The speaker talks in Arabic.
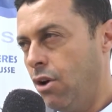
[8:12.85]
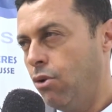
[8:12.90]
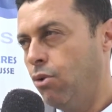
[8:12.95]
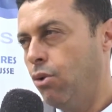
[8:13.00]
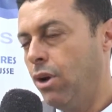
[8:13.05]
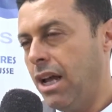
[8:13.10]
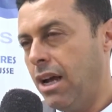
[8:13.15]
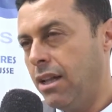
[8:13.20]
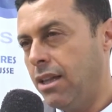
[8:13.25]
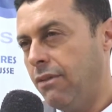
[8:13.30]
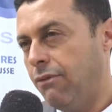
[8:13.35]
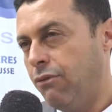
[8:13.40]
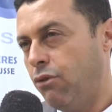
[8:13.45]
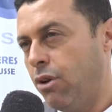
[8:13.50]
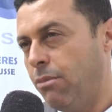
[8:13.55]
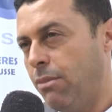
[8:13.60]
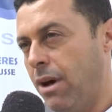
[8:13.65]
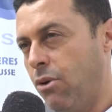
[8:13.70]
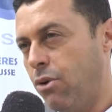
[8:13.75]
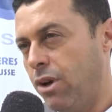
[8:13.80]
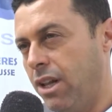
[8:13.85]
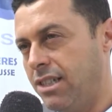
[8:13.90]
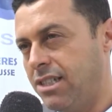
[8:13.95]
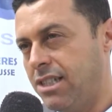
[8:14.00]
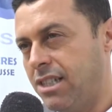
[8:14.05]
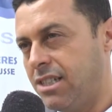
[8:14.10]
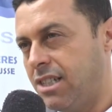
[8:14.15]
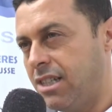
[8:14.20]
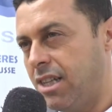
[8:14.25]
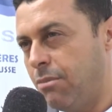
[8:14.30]
والهدف والمحور
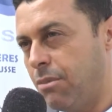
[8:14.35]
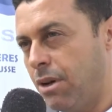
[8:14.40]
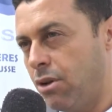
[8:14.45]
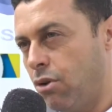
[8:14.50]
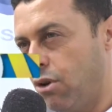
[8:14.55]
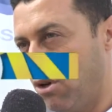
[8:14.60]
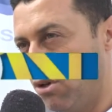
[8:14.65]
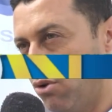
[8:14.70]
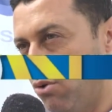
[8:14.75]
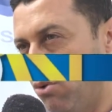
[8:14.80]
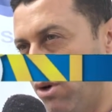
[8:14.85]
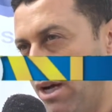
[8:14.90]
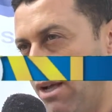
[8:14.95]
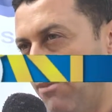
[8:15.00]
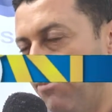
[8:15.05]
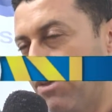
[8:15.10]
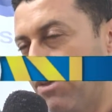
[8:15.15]
الاساسي ديما يقعد هو